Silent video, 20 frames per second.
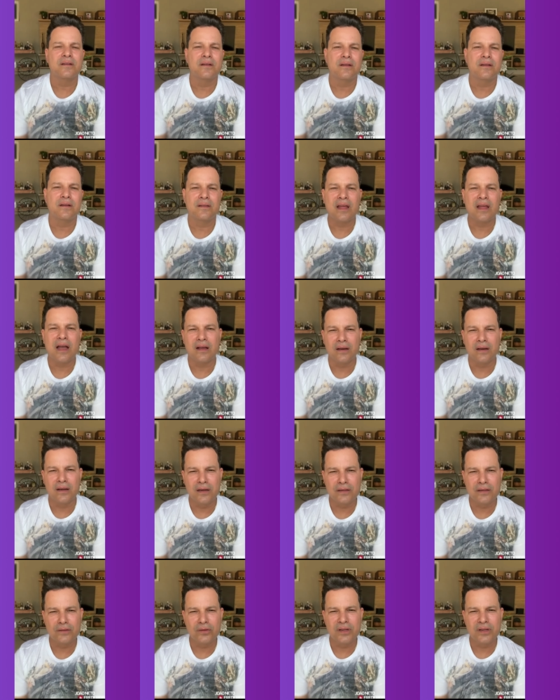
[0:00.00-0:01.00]
uh, da
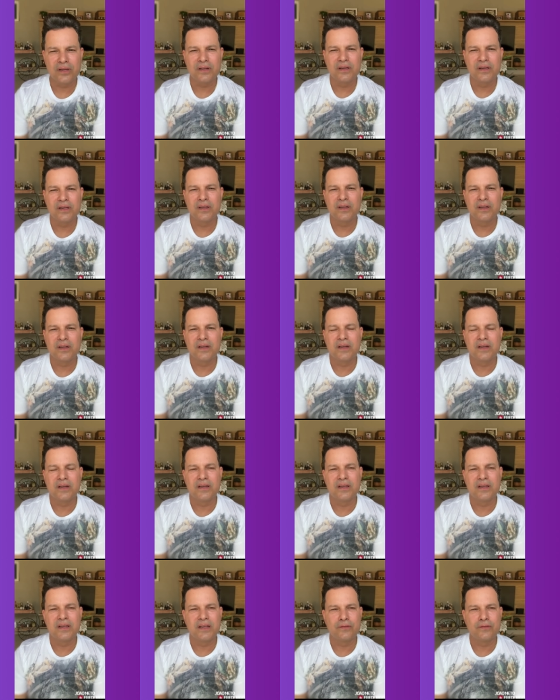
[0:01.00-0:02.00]
glândula
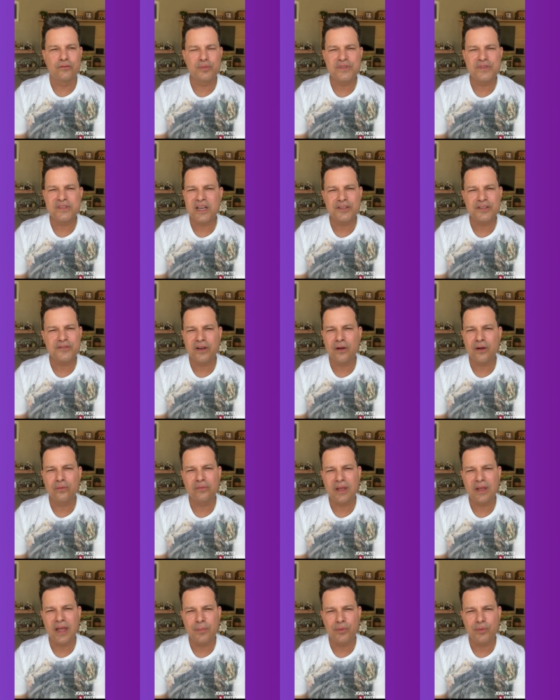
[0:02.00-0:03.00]
e vou precisar de ficar
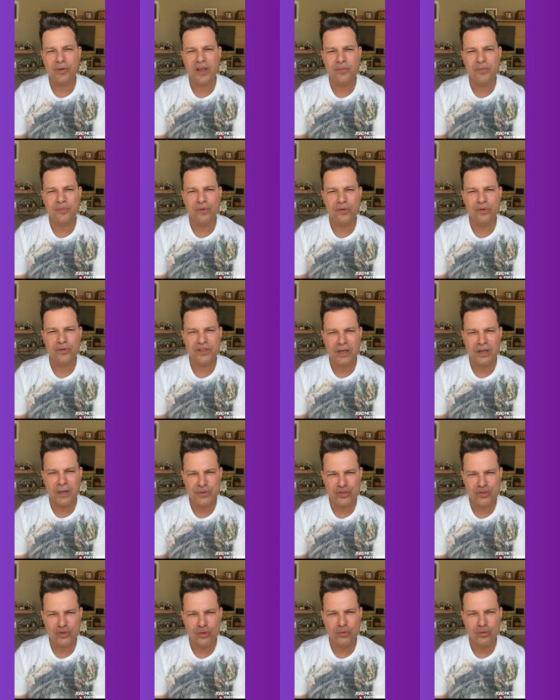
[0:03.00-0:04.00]
um tempo em repouso
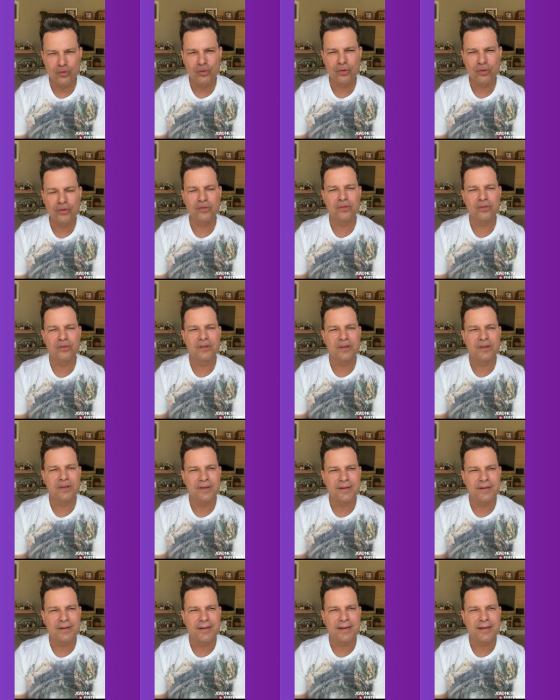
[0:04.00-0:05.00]
absoluto,
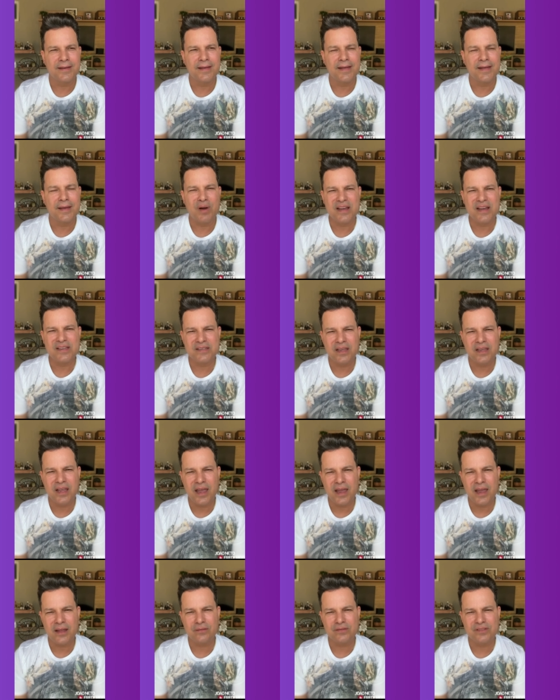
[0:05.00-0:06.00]
é, mais
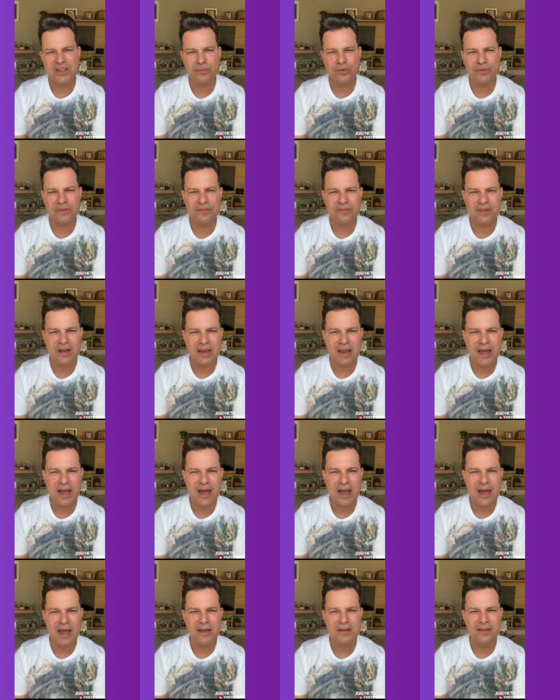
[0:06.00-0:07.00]
quieto, sem poder
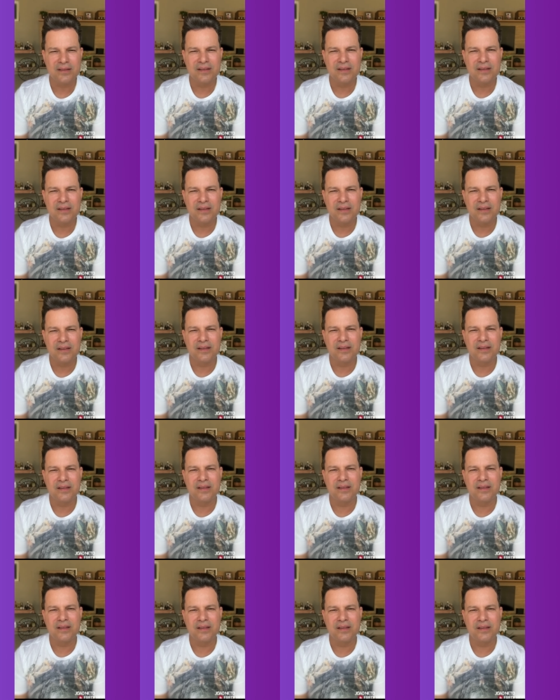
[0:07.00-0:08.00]
falar
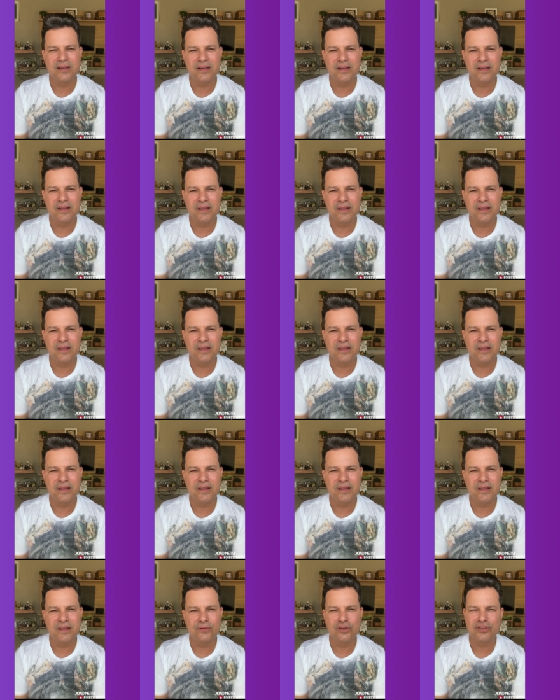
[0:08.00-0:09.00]

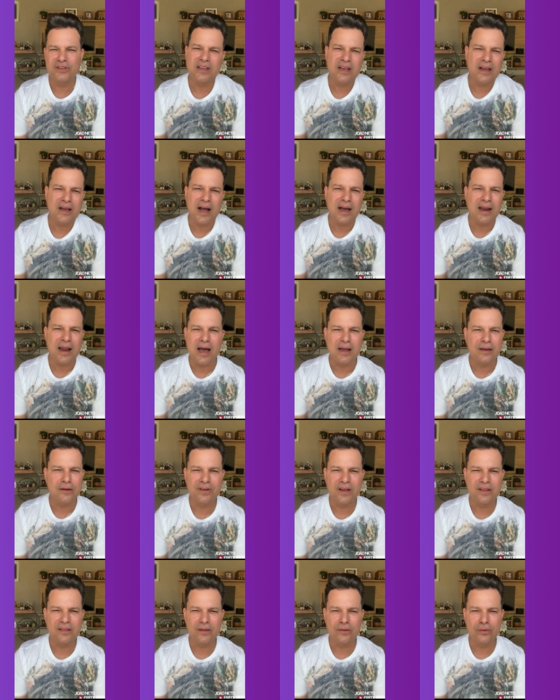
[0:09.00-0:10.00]
e vou ter que encarar, não
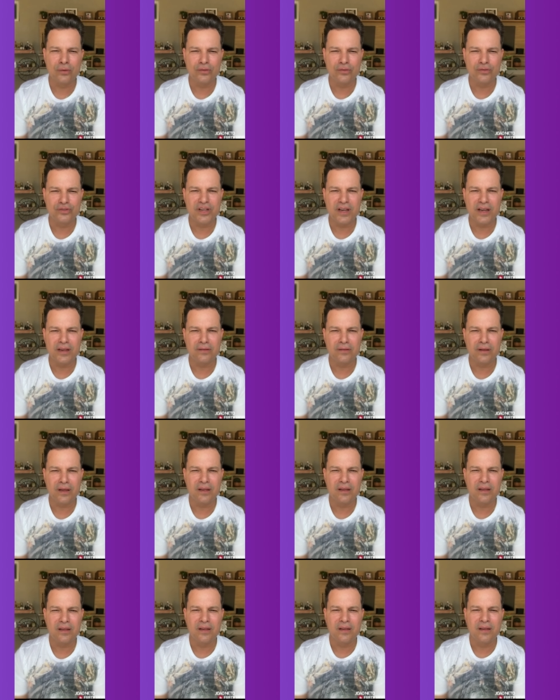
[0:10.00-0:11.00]
vai ter outro jeito,
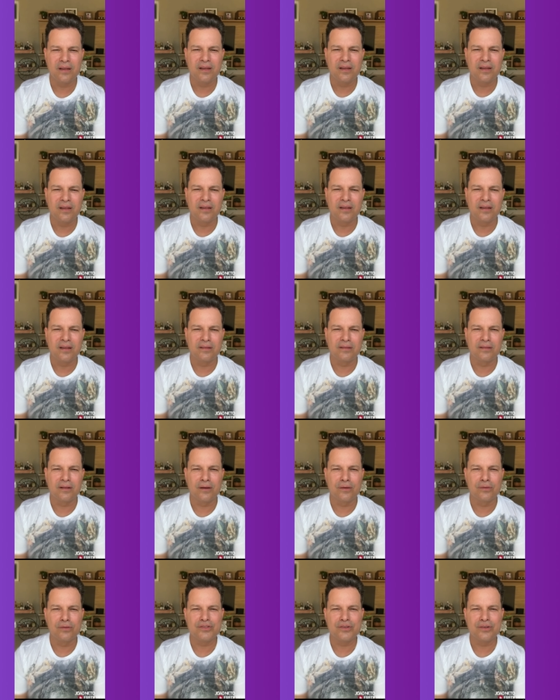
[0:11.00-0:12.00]
né?
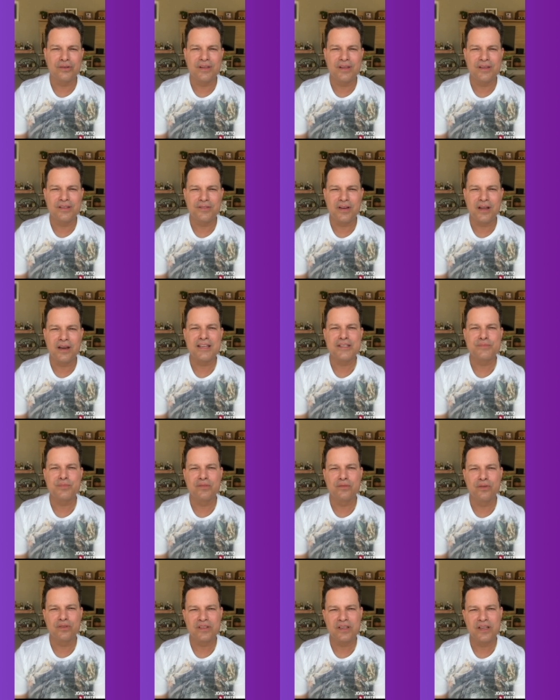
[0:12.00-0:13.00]
Então eu só quis falar isso
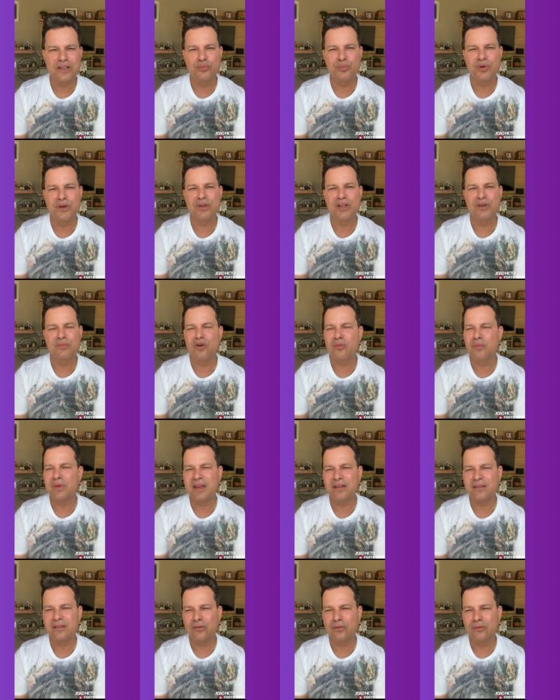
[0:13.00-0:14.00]
para você. No primeiro
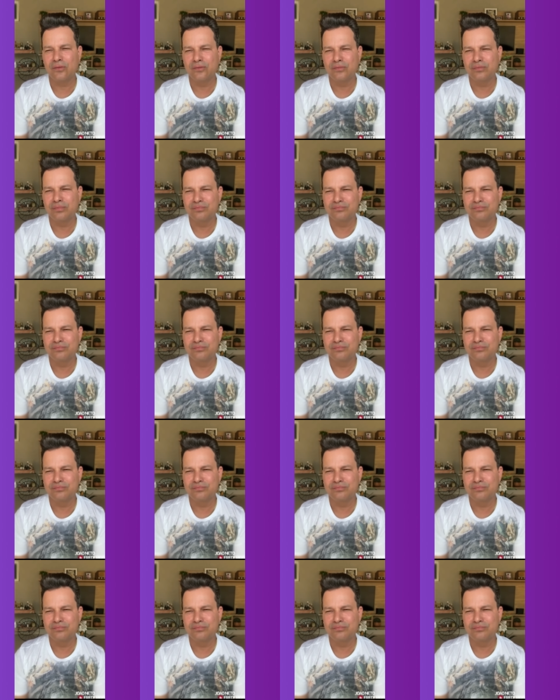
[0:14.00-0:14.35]
momento eu